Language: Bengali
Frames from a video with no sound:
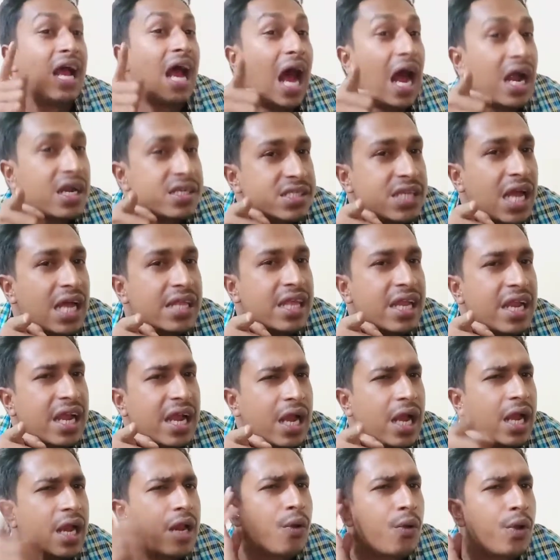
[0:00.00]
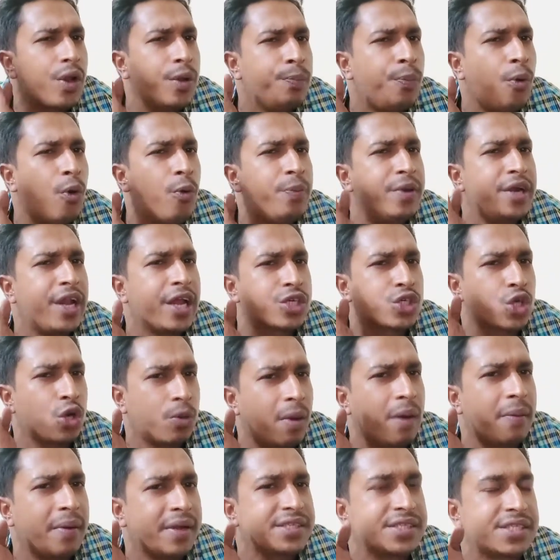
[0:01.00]
আর যাদের একখানা করি বউ
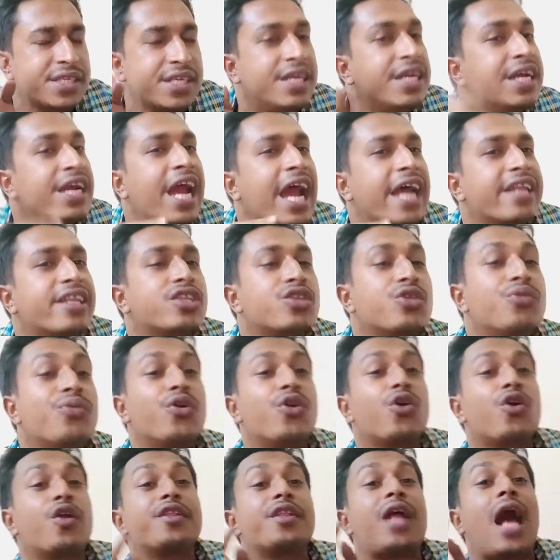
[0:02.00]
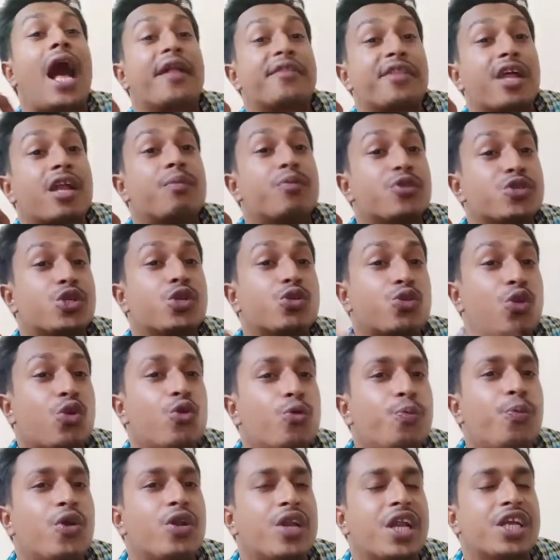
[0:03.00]
স্বভাব আছে এতে তো মনে করে হাজার বছর ধরে
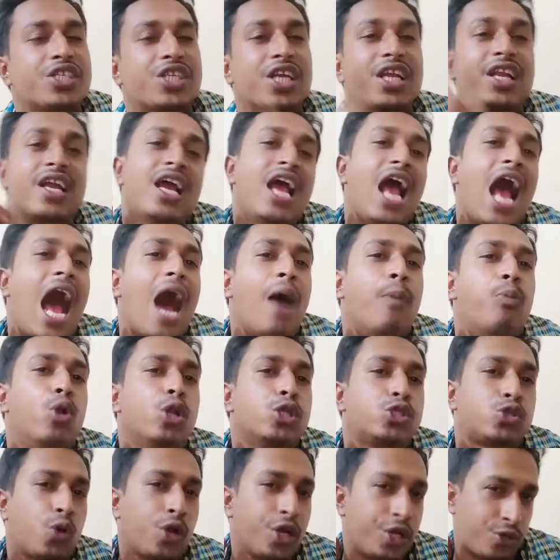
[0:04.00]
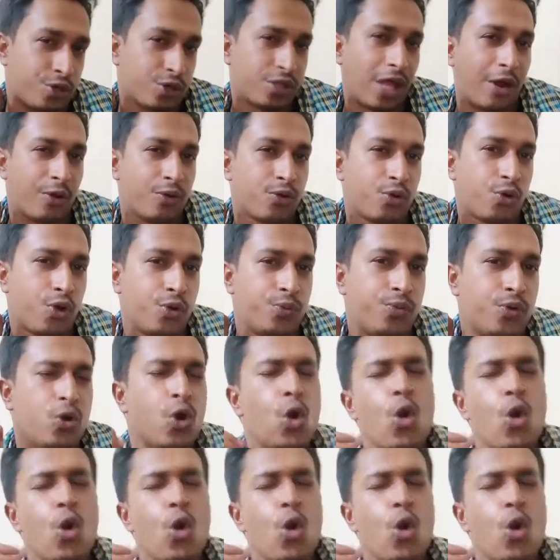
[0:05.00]
উপন্যাসের আবুল চরিত্র ধারণ করব